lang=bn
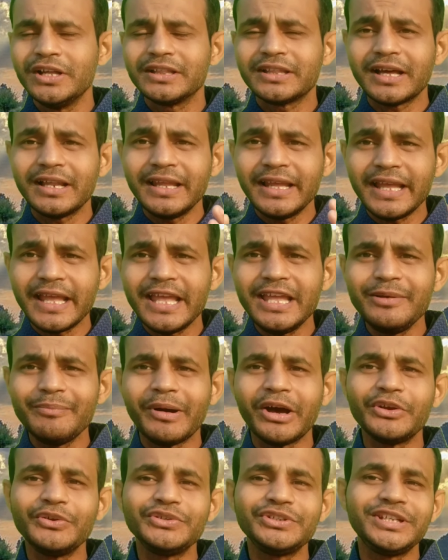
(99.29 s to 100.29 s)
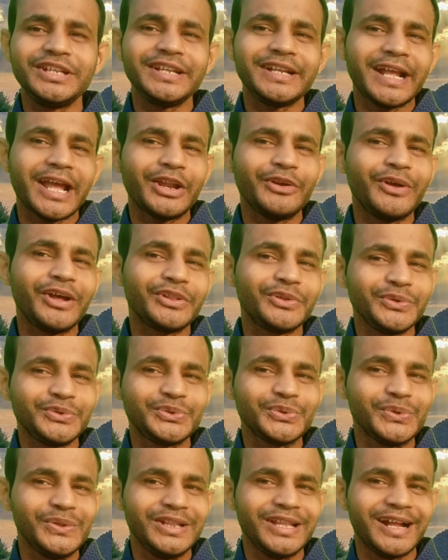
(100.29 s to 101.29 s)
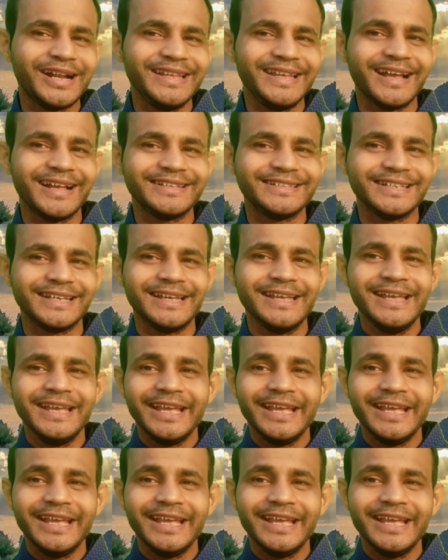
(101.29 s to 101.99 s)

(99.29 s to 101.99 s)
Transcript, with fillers: তাহলে এই মানুষটির কেন এত চুল দাড়ি আছে